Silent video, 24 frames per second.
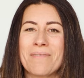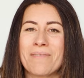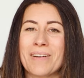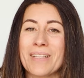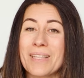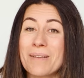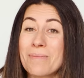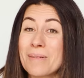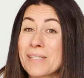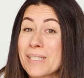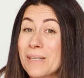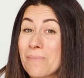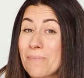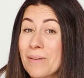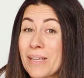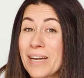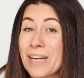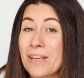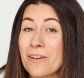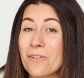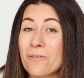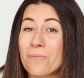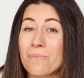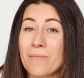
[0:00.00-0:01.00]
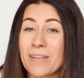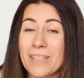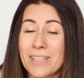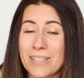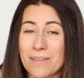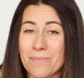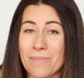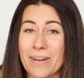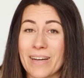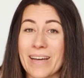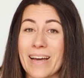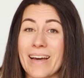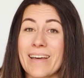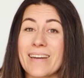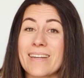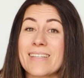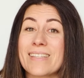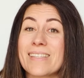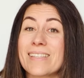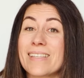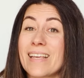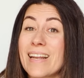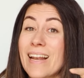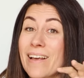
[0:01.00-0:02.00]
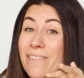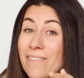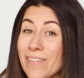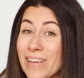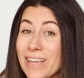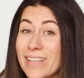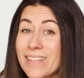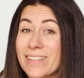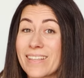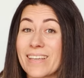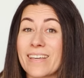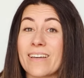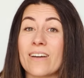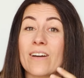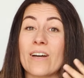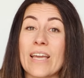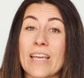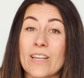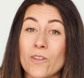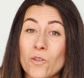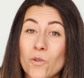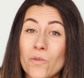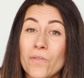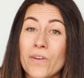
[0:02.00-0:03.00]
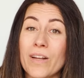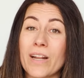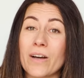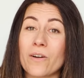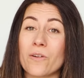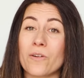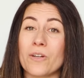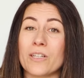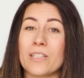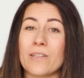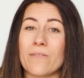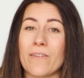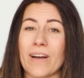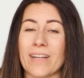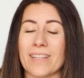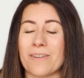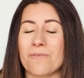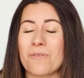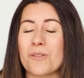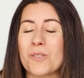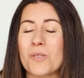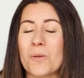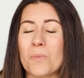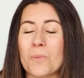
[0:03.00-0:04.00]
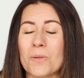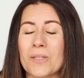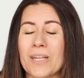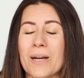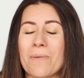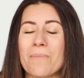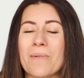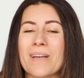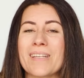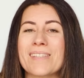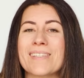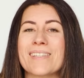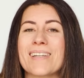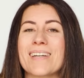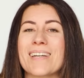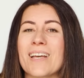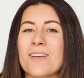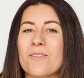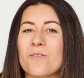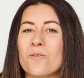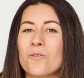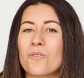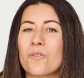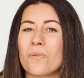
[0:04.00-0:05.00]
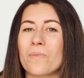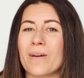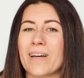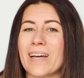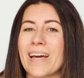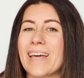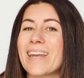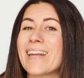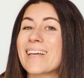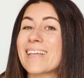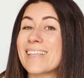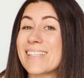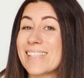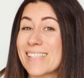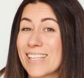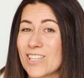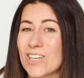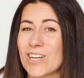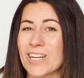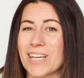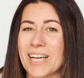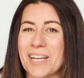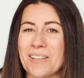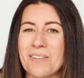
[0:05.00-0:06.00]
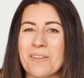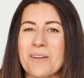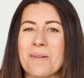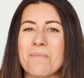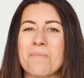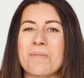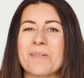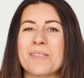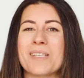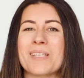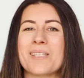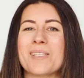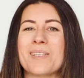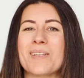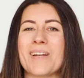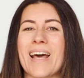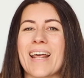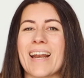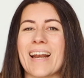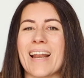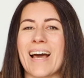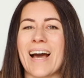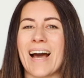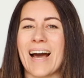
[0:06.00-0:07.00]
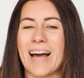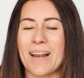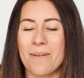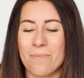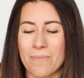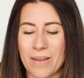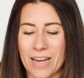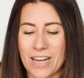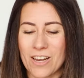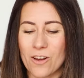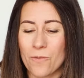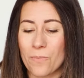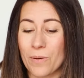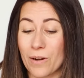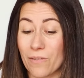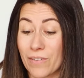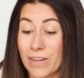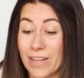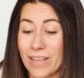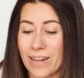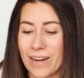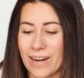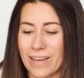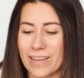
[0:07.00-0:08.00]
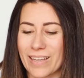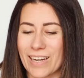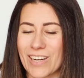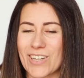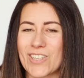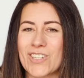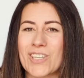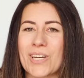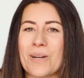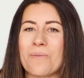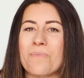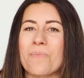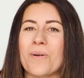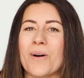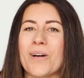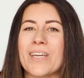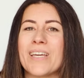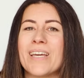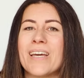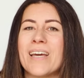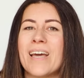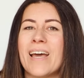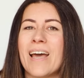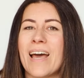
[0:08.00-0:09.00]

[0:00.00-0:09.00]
Fatemi sapere nei commenti magari se l'avete e dove la coltivate, questo potrebbe essere d'aiuto magari a chi sta cercando di posizionarla al meglio per vederla crescere poi